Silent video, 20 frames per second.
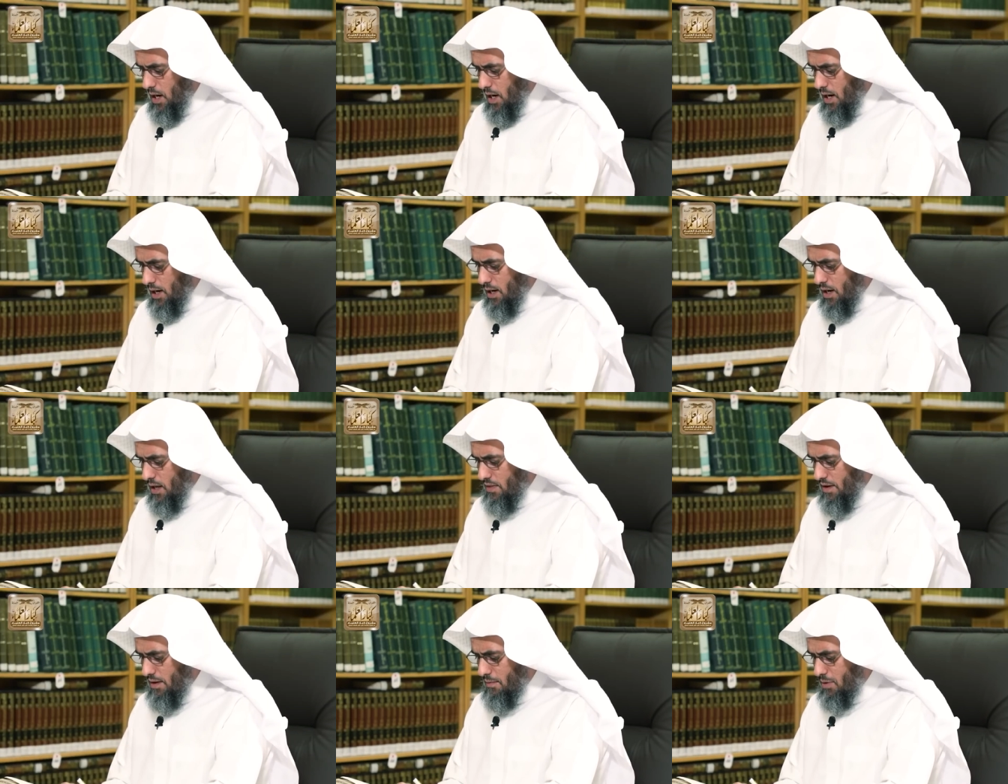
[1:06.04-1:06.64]

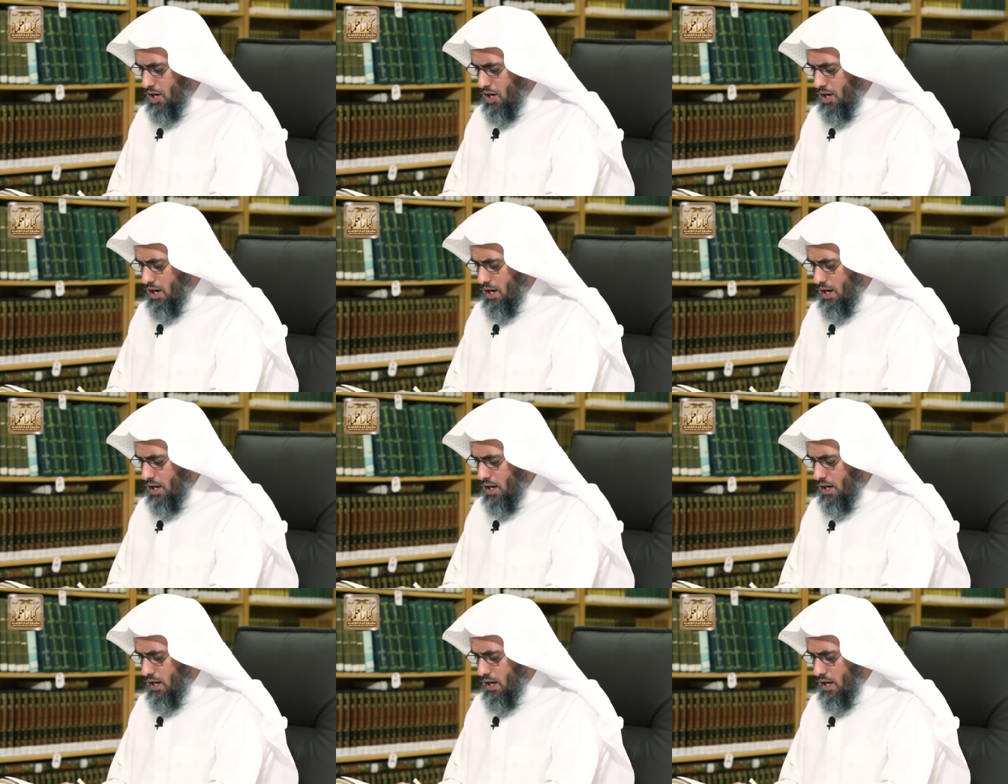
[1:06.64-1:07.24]
أخذ
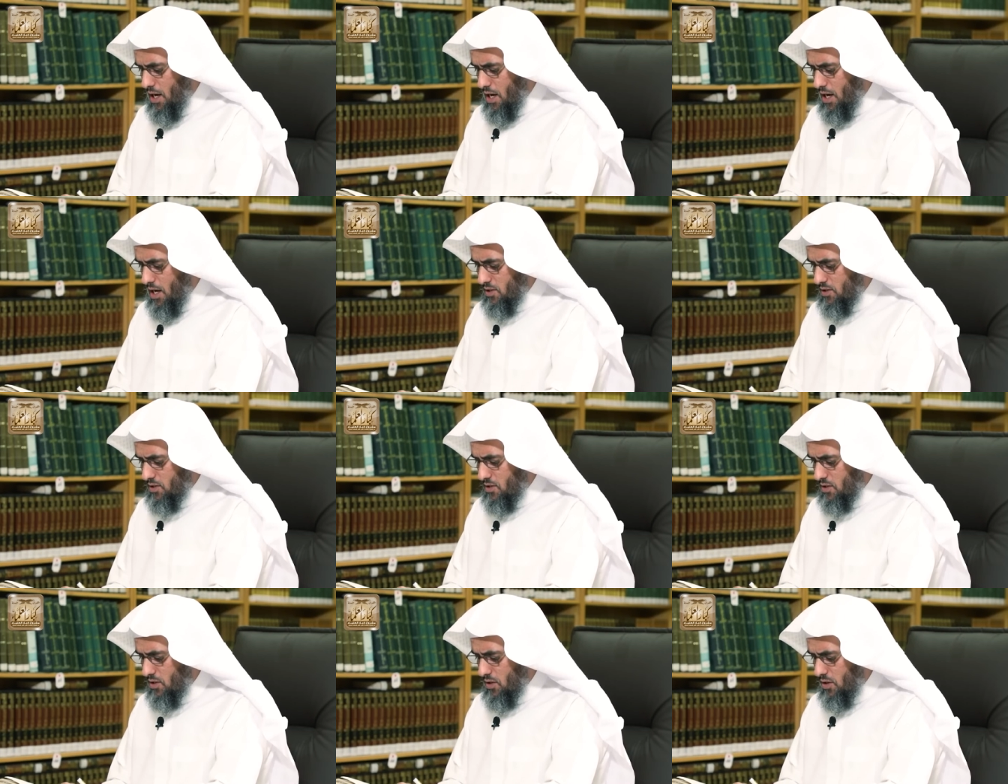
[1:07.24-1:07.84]
مال
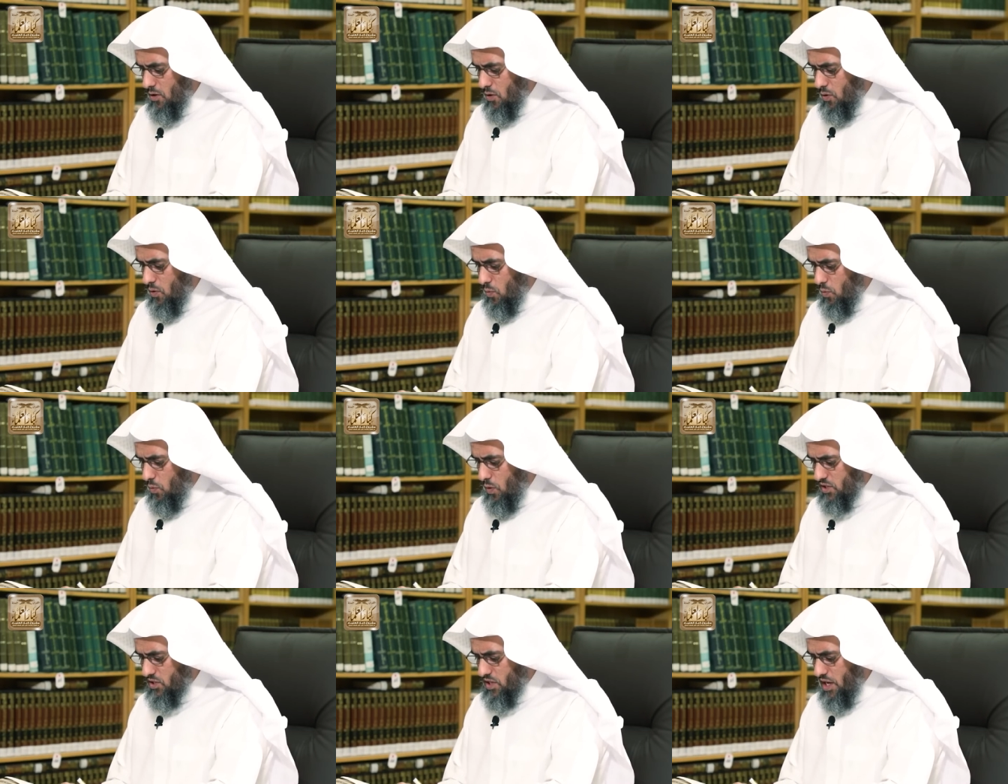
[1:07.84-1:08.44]
اللات
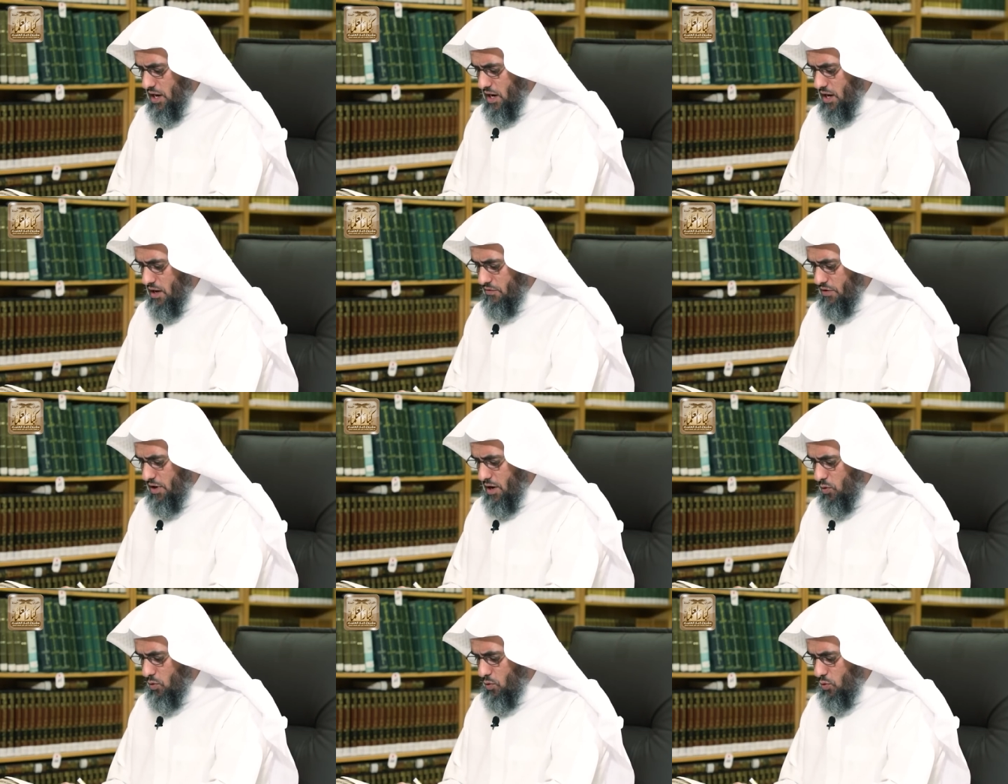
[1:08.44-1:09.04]

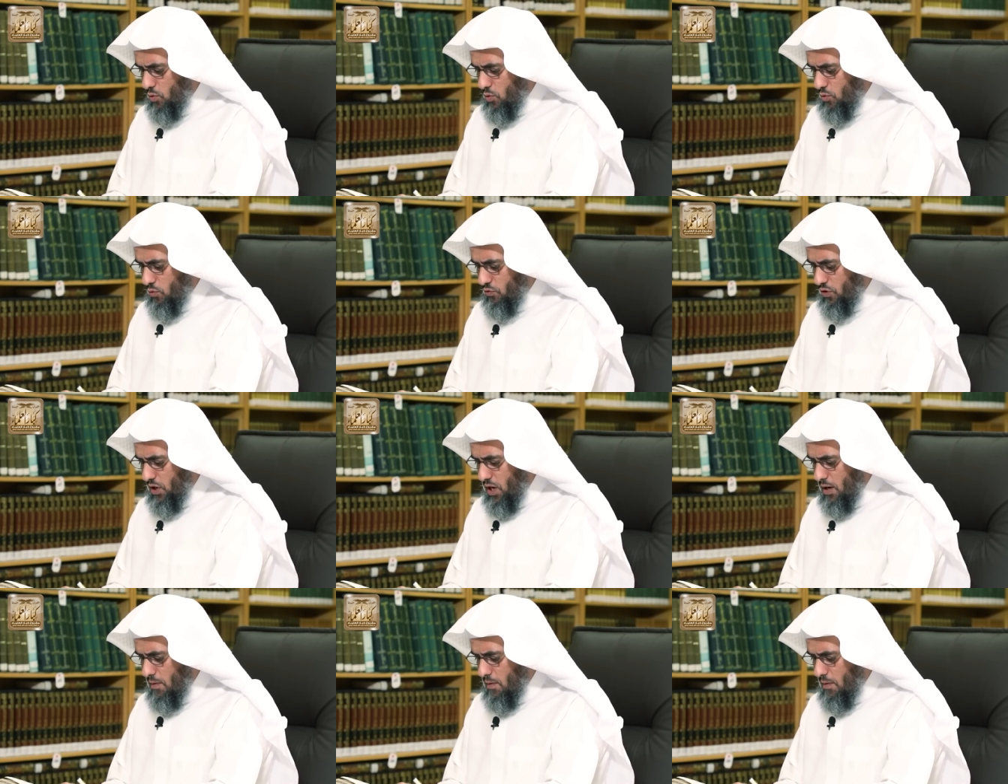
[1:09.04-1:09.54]
وصرفه في